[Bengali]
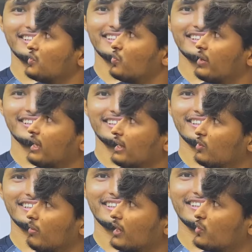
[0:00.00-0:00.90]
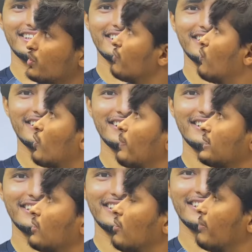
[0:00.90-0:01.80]
সো এখানে তোমাকে টোয়েন্টি ফোর
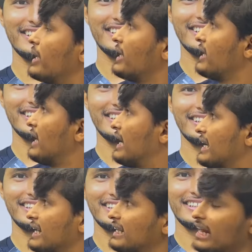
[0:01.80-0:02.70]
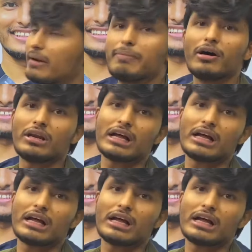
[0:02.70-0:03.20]
পাইতে হবে আর এখানে টেন পাওয়া